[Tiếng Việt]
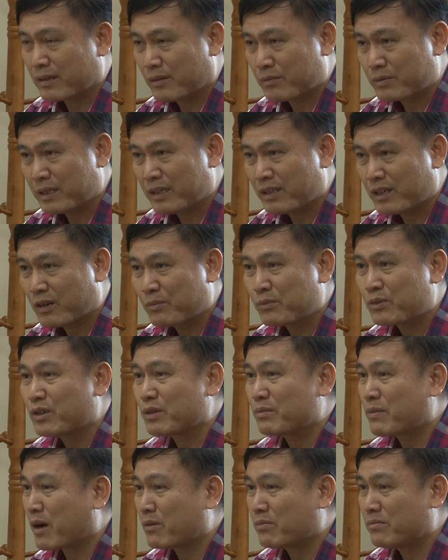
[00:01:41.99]
công ty có một
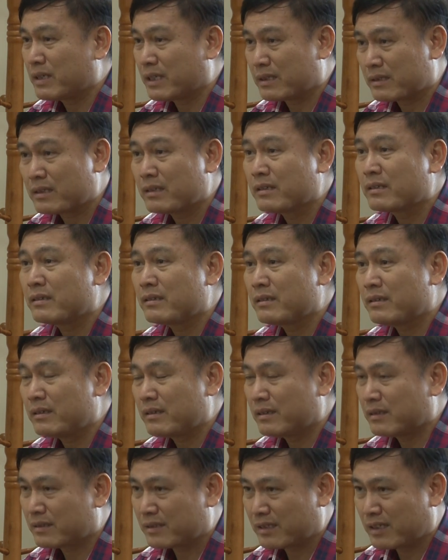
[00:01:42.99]
đội bóng để chơi
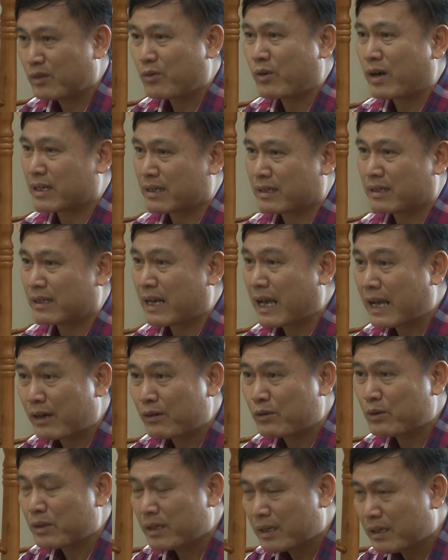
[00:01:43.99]
sinh hoạt thể
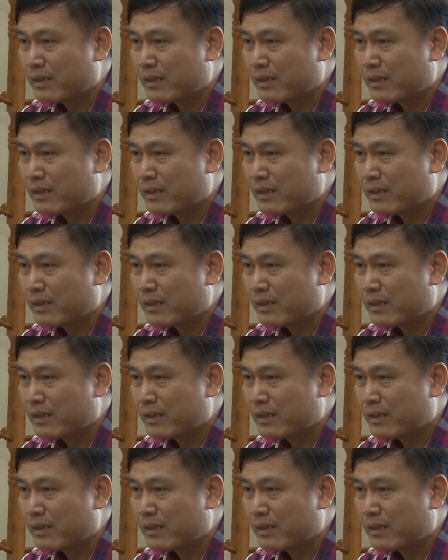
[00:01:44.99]
thao